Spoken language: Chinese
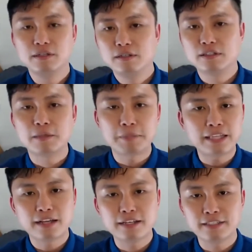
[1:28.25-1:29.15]
这个平台
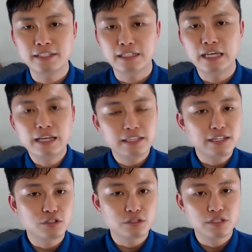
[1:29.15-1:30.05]
可以经营。第一个
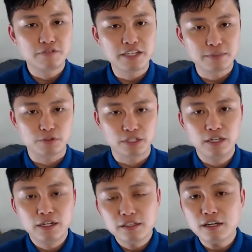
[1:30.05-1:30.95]
就是 Facebook，
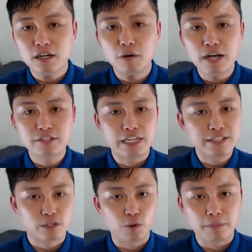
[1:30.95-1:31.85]
第二个的话是
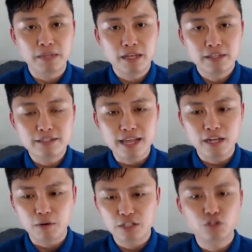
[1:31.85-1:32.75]
Instagram， 第三个的
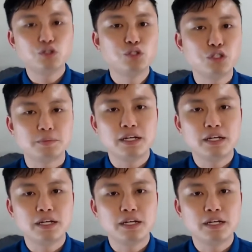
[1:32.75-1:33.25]
话就是 YouTube，